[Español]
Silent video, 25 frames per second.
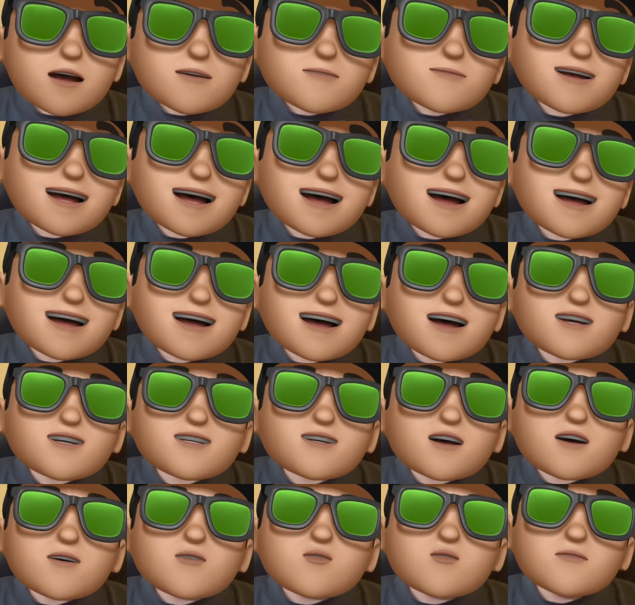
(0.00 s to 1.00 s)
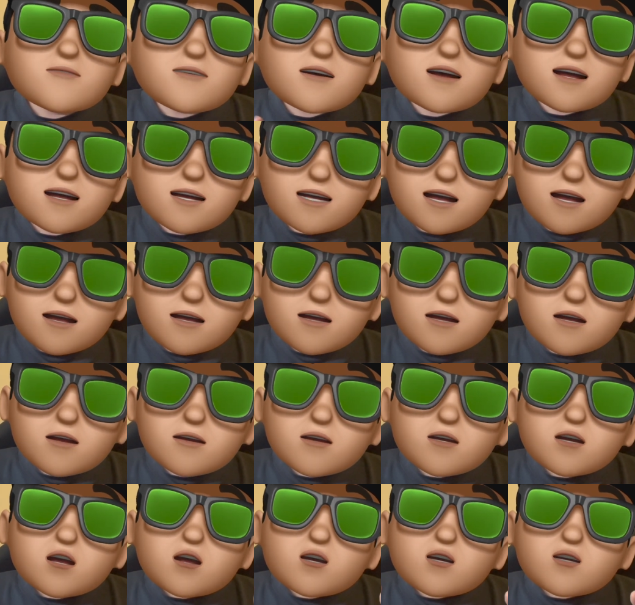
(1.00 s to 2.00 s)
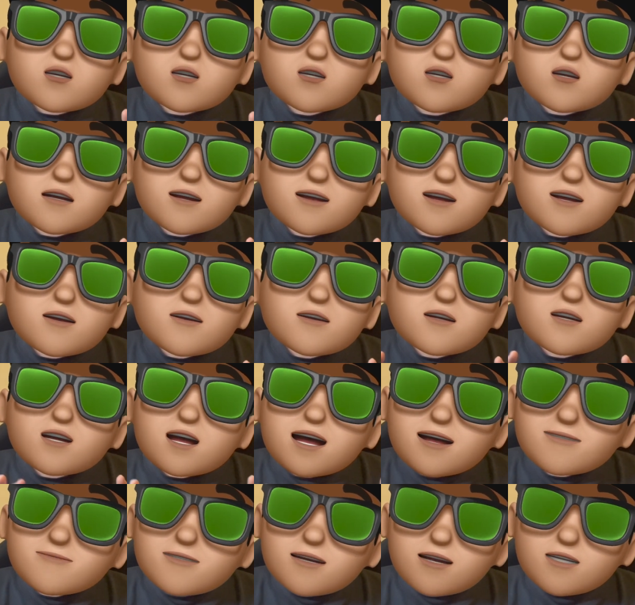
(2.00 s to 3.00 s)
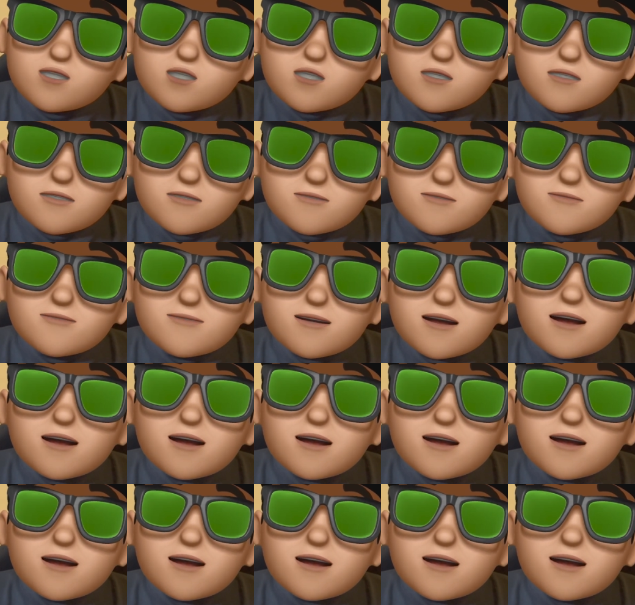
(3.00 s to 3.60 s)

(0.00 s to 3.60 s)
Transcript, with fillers: para crearte un criterio sólido de inversión.